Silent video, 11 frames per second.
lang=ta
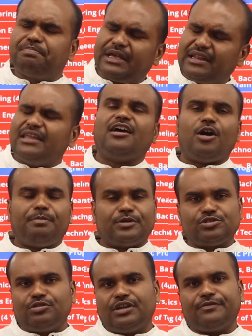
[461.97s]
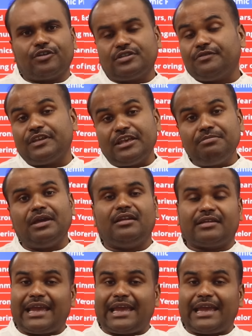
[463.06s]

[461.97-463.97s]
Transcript: பெரிய ஆப்பர்ச்சுனிட்டி ஃபார் த ஃபீமேல்